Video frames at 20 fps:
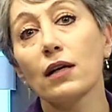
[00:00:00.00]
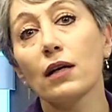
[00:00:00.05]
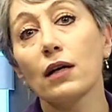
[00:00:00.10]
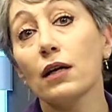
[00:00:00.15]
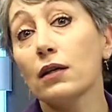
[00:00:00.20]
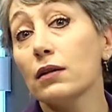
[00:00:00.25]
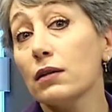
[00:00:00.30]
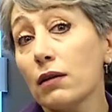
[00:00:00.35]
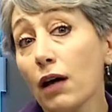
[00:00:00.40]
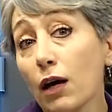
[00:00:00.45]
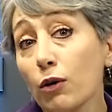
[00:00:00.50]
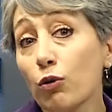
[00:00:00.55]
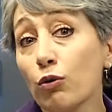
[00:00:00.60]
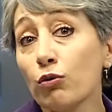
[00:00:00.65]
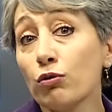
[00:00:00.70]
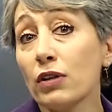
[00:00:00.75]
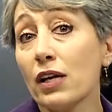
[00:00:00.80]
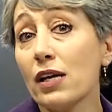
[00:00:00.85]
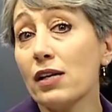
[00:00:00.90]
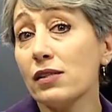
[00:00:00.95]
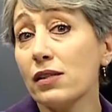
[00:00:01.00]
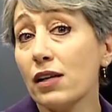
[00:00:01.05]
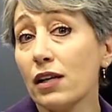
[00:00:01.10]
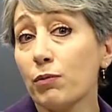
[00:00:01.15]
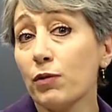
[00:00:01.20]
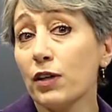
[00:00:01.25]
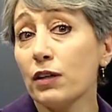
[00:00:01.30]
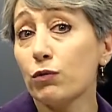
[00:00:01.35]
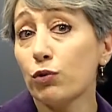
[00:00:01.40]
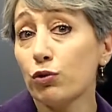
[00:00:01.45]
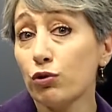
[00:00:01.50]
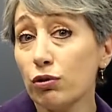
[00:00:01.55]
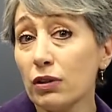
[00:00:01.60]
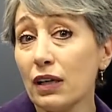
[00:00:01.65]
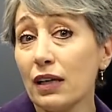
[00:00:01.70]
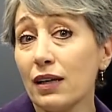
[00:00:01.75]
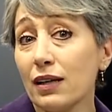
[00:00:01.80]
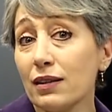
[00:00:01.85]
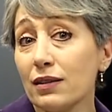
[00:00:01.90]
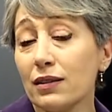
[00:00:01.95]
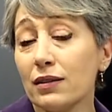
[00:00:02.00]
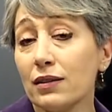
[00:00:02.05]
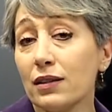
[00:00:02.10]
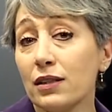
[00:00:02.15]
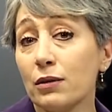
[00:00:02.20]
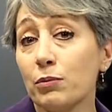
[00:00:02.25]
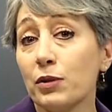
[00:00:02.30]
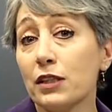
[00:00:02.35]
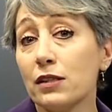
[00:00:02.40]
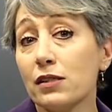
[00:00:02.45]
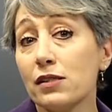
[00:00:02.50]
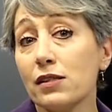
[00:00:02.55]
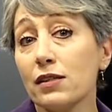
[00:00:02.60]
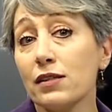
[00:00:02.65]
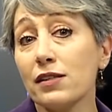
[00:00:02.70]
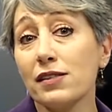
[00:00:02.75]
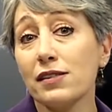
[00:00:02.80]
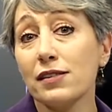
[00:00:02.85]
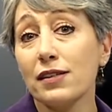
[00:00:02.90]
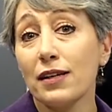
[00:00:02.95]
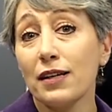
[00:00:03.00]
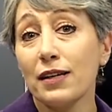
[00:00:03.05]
E, tangonun da esnek bir vücut gerektirdiğini bilirsiniz.